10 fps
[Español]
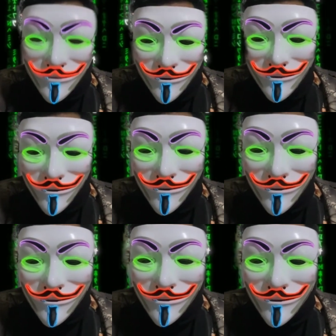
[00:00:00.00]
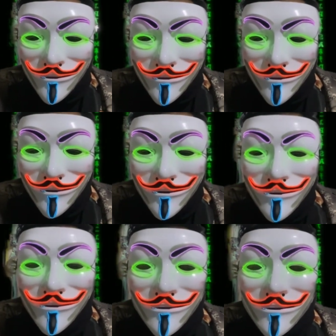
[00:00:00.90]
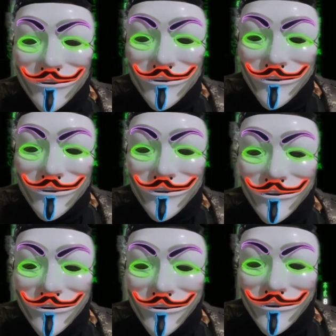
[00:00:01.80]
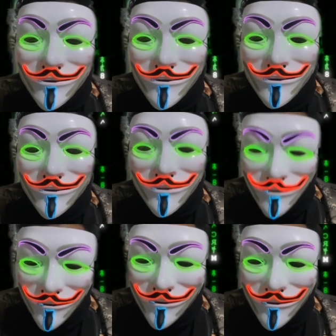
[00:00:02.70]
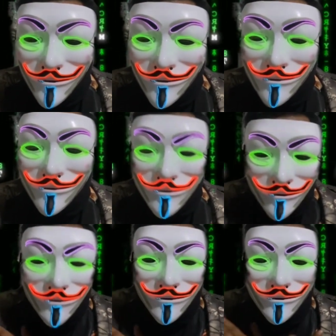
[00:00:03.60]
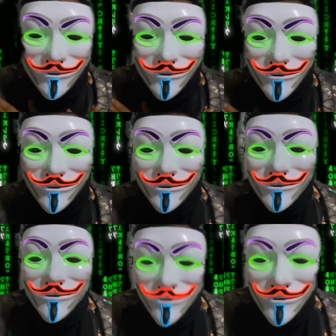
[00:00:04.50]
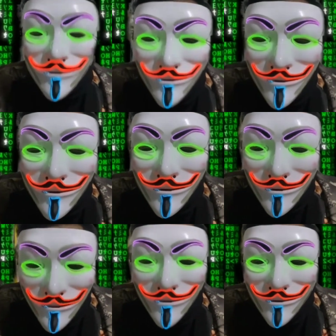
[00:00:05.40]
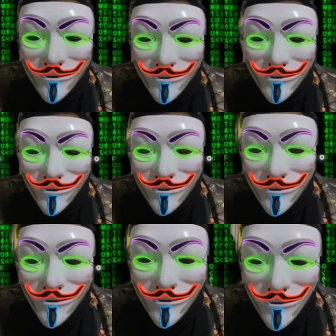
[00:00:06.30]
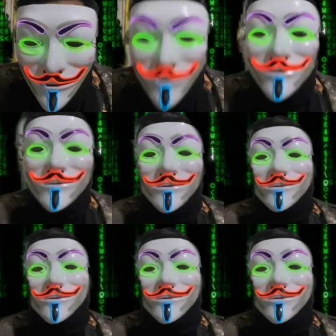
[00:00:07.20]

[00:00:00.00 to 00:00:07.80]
para todos ustedes. Compartan este video señores, cuídense mucho, les mando un abrazote y nos vemos próximamente en un video